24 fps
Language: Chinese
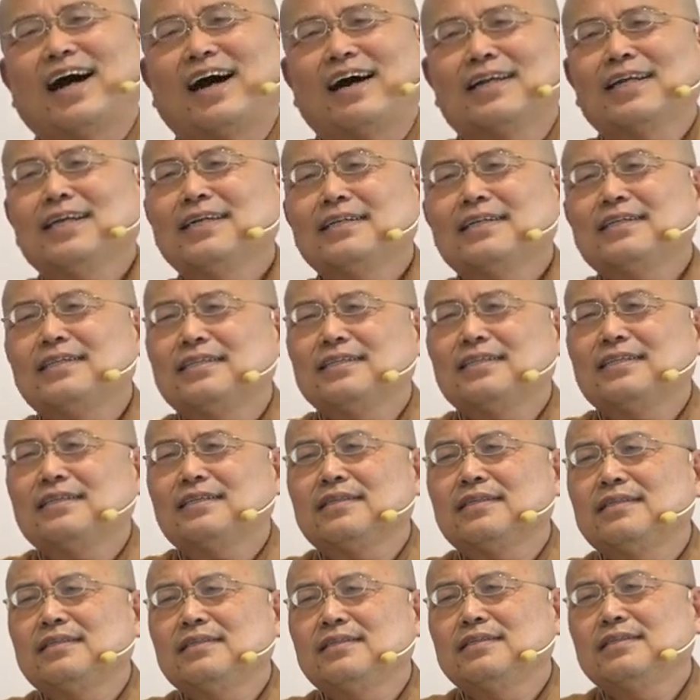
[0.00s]
啊！那
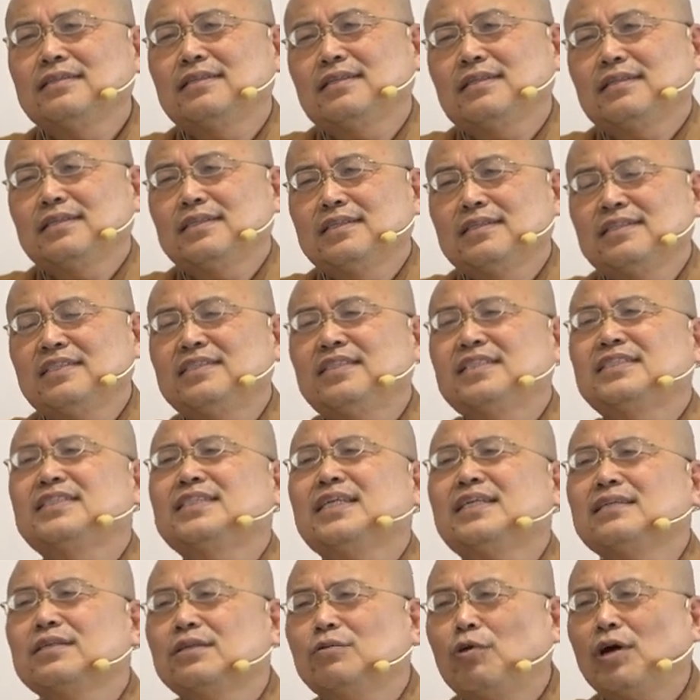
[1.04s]
你你你的
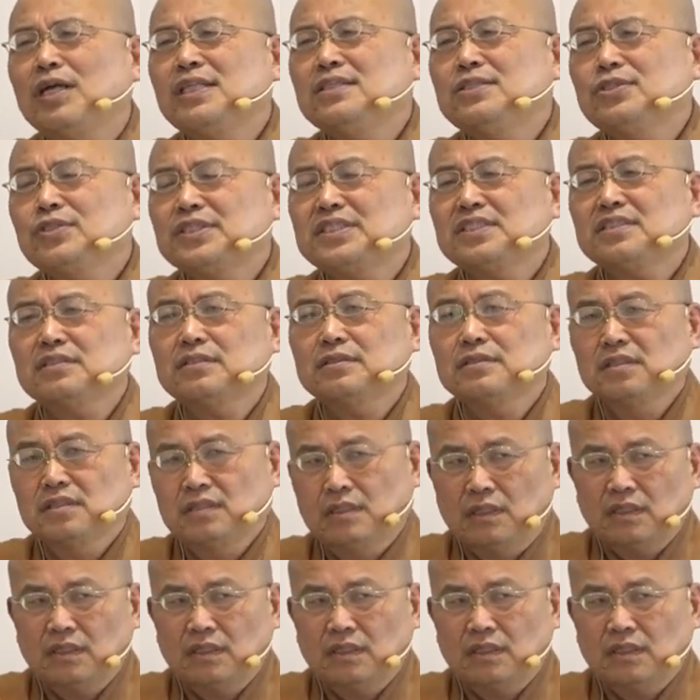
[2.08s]
正观就是